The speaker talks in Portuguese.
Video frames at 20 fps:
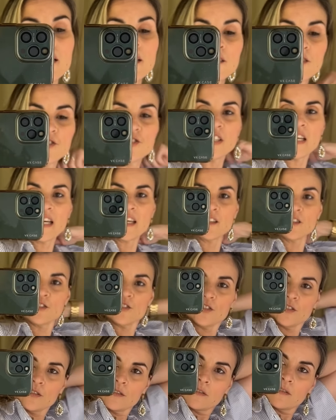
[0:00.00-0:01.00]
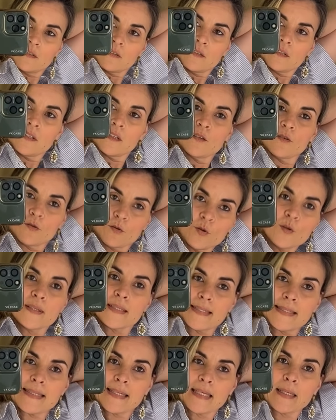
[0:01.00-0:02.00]
Gente, eu
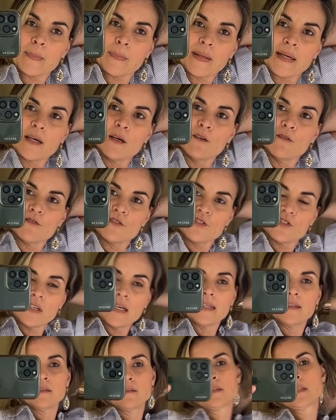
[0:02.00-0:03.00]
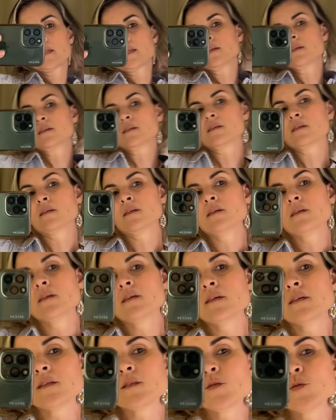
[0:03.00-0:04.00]
consegui pegar um vestido... Ah, não, tá aqui.
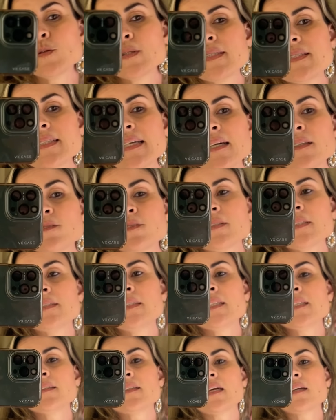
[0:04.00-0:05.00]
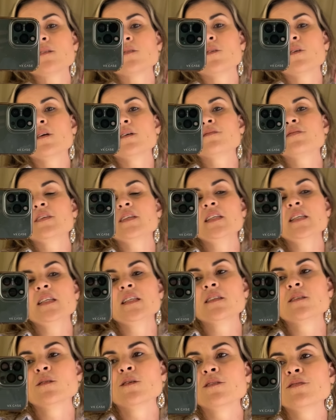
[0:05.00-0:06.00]

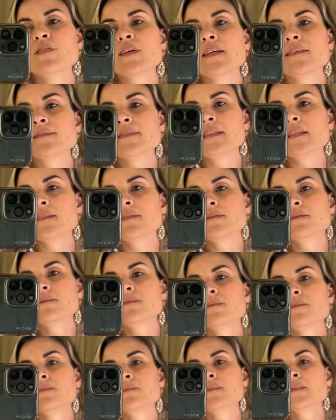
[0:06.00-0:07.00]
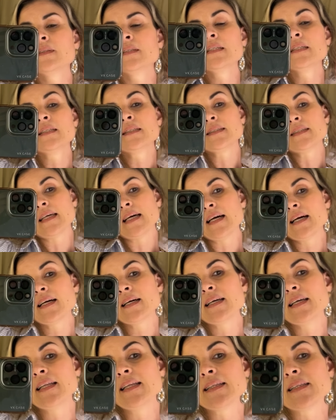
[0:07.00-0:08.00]
R$239,90 tá?
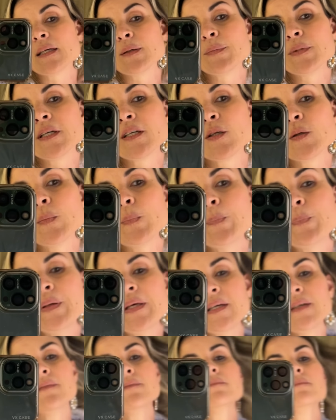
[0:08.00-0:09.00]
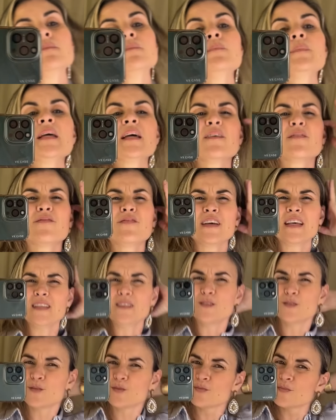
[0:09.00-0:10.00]
Ele é tamanho P,
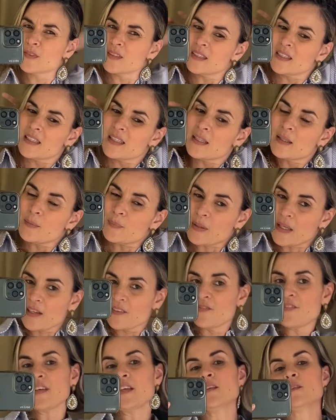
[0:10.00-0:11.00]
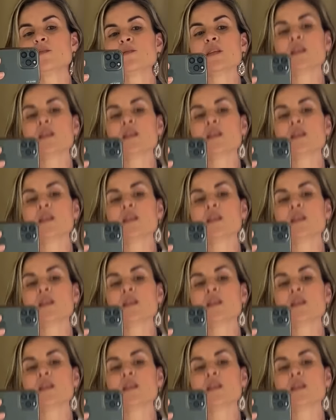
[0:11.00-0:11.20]
perfeito, perfeito.